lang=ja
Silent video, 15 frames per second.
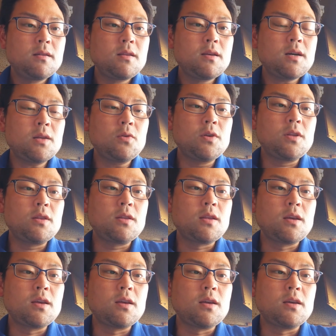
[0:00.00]
で、かといっ
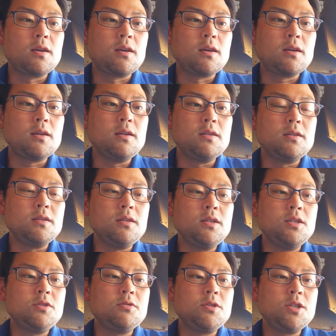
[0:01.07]
て
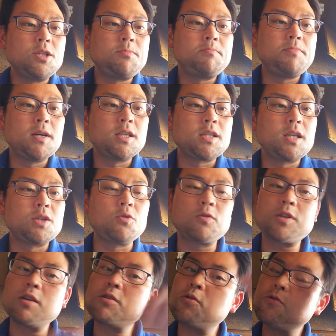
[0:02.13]
移住に失敗して、嘱
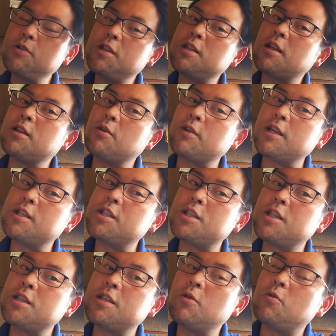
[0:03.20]
託職員なんだよね、
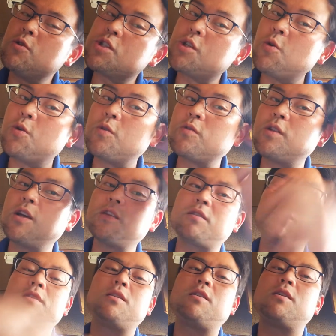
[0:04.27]
地域おこし協力隊っ
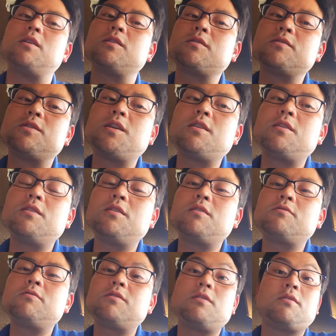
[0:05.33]
て。だから税金で
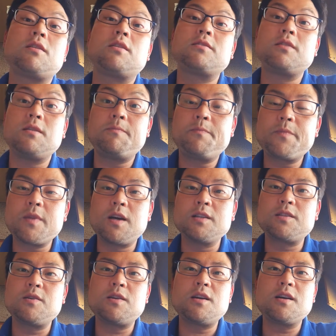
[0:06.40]
食ってるからさ、あい
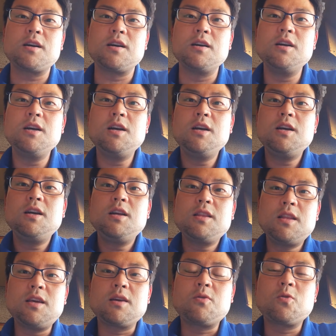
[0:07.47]
つはなんか、
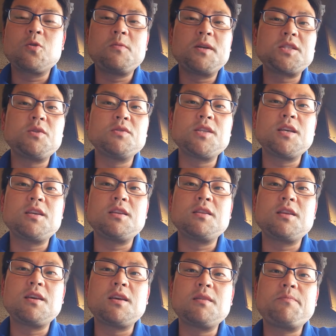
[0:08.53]
ね、この町の税金
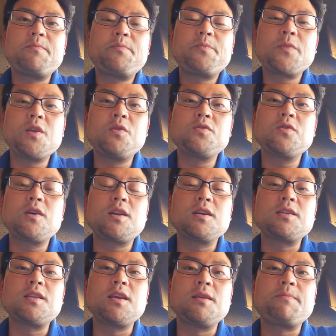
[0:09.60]
でよそから
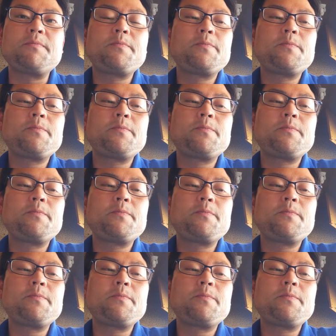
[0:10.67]
来て、